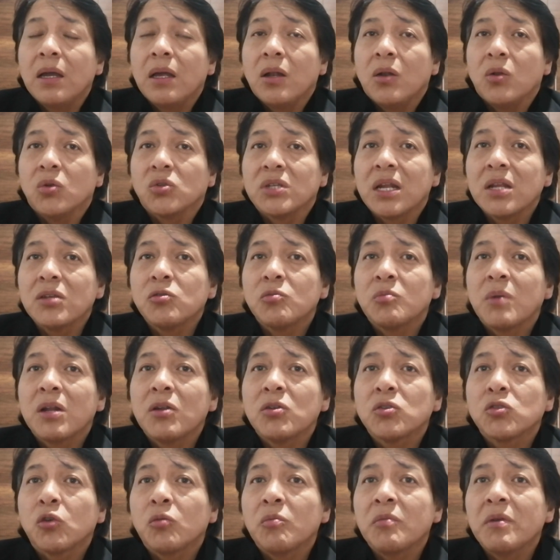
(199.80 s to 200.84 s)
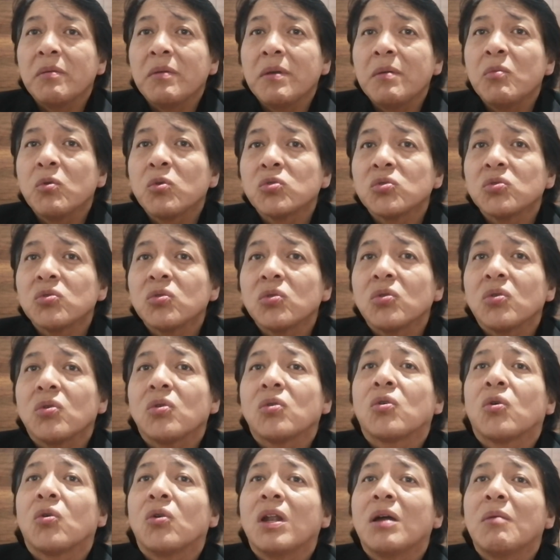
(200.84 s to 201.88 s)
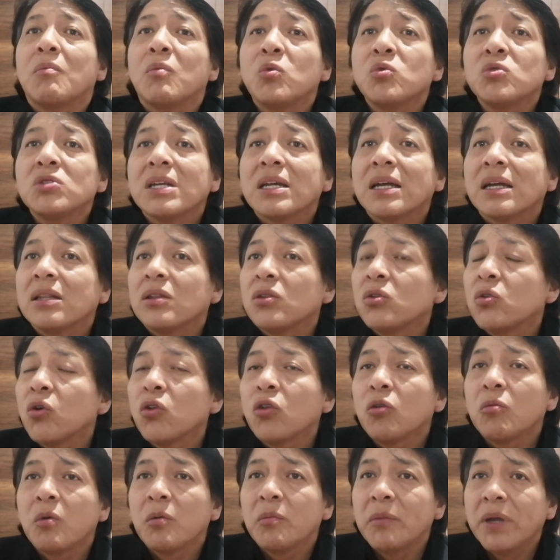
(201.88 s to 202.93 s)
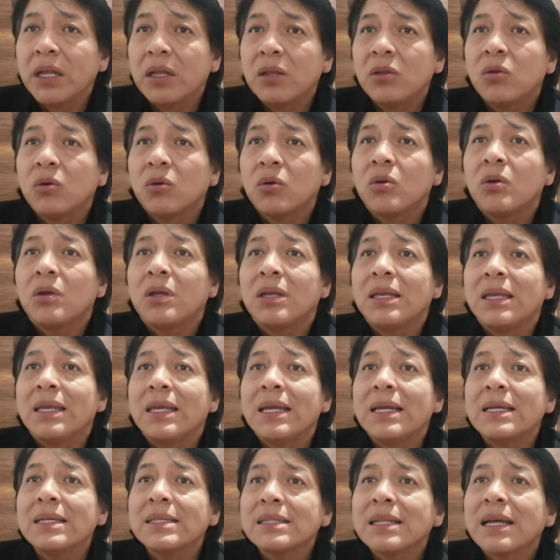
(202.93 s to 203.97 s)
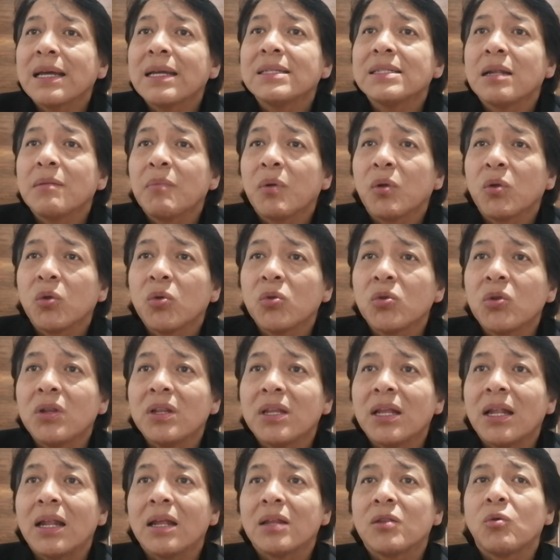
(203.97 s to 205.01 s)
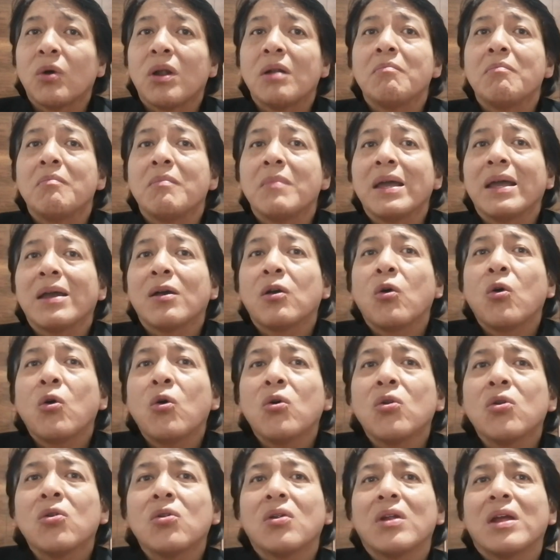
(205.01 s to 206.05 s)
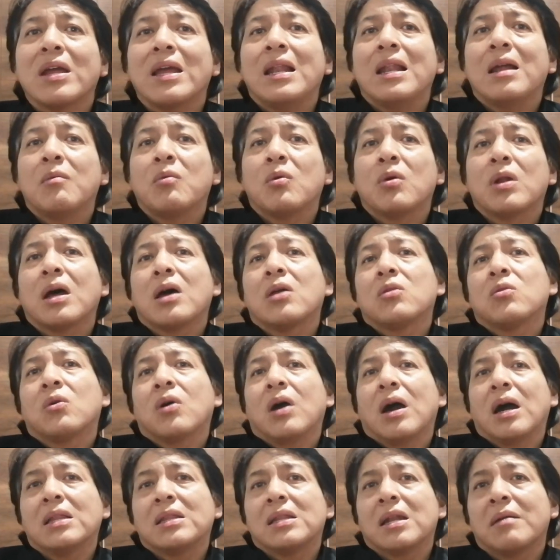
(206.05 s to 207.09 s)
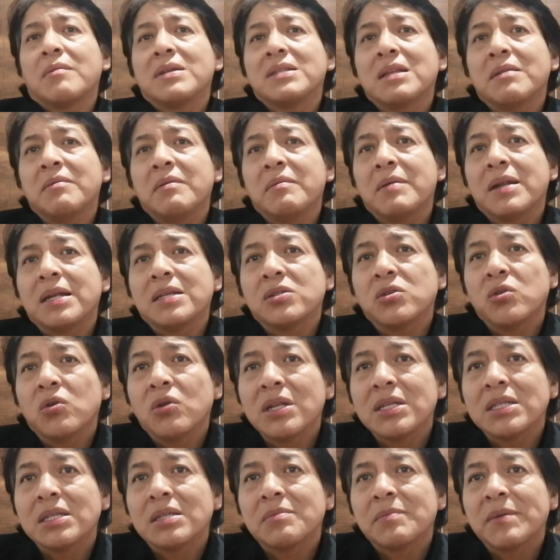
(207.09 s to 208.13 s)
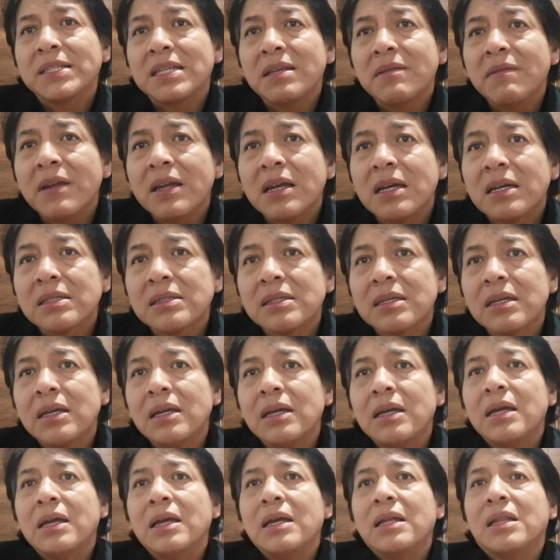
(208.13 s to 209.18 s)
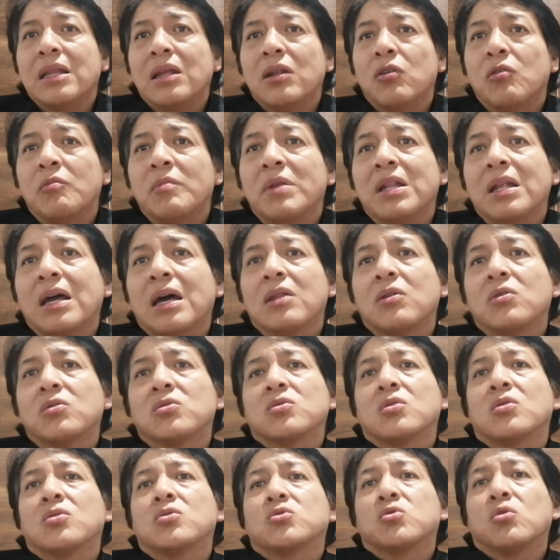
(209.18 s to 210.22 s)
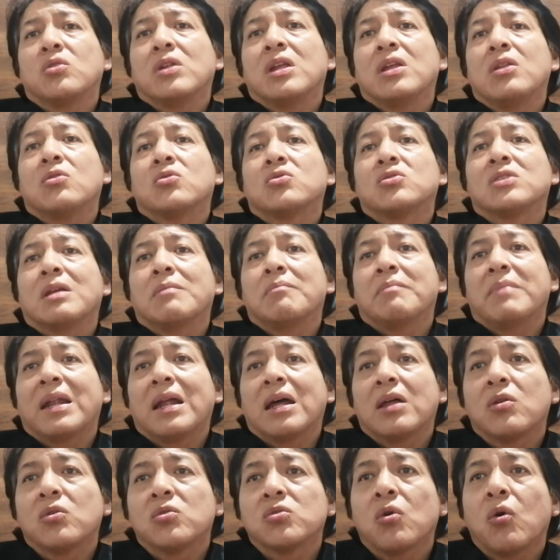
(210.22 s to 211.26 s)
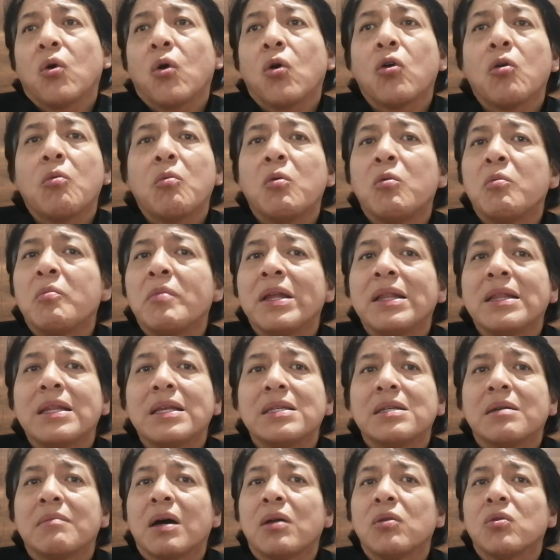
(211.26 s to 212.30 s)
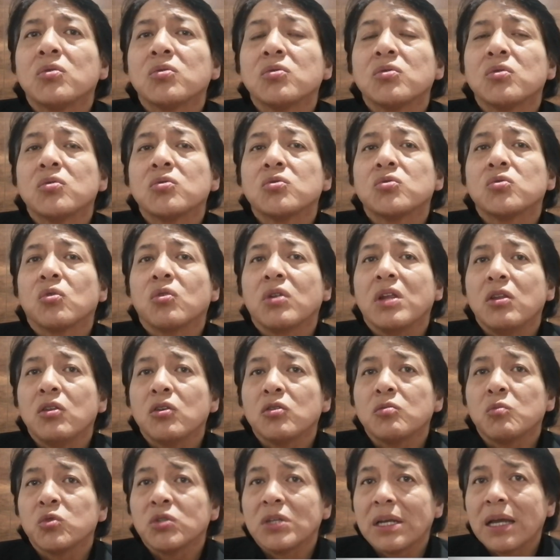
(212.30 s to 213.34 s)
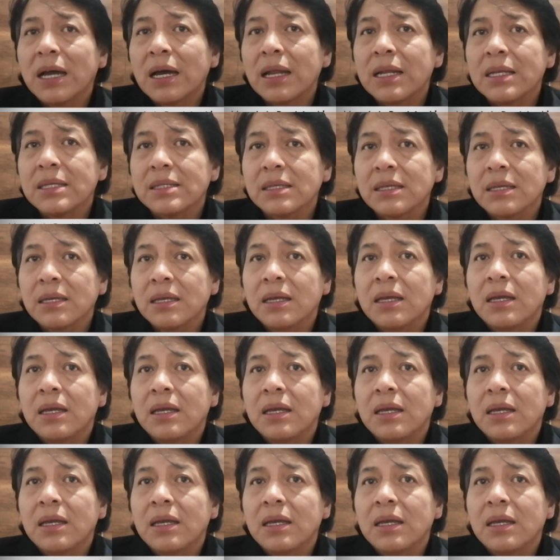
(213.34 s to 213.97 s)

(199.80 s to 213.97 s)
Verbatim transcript: Los seres humanos convivimos con la música en todo momento y esta es el producto intelectual mejor elaborado a través de vibraciones específicas denominados sonidos temperados o comúnmente llamados sonidos musicales.